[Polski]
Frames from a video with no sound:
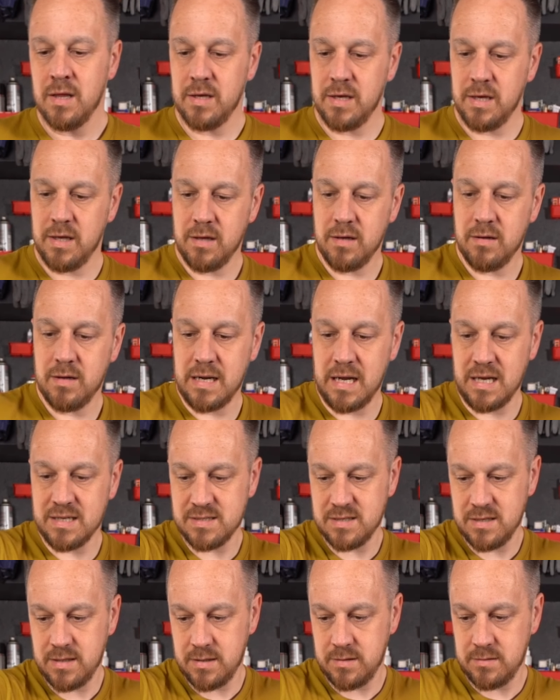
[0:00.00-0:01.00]
i
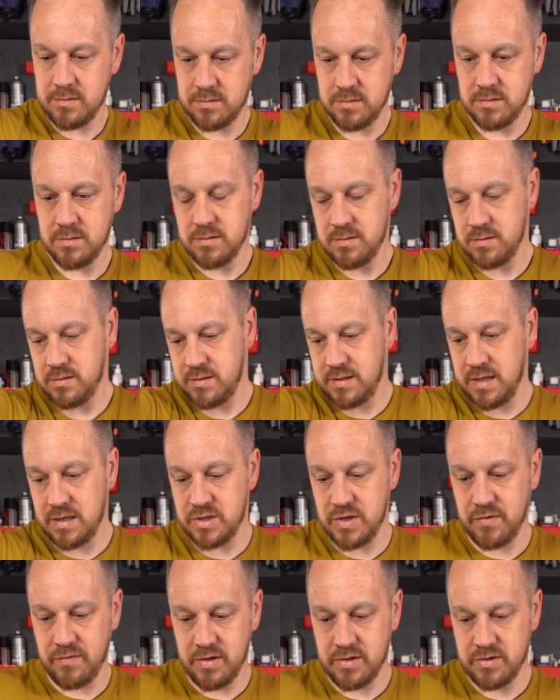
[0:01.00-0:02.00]
razy te
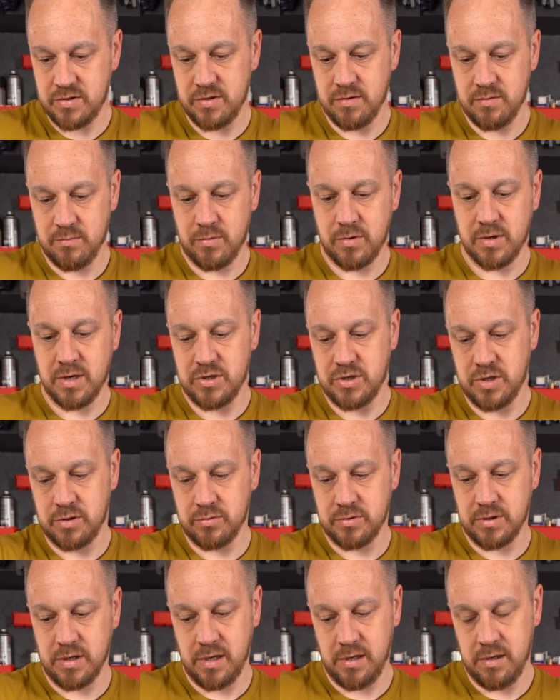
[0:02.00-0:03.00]
9 mogę się
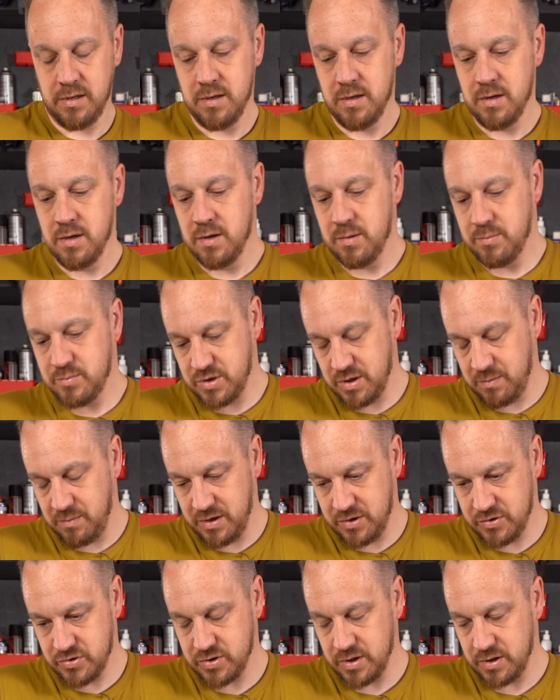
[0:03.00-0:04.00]
tutaj
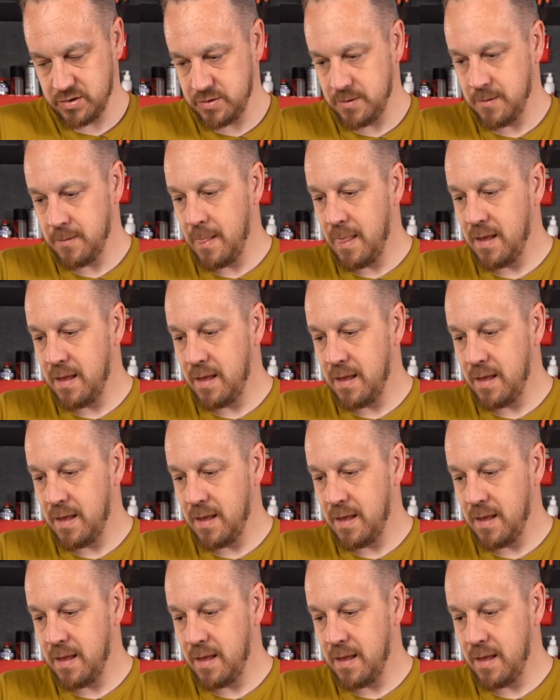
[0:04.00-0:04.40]
przemieszczać.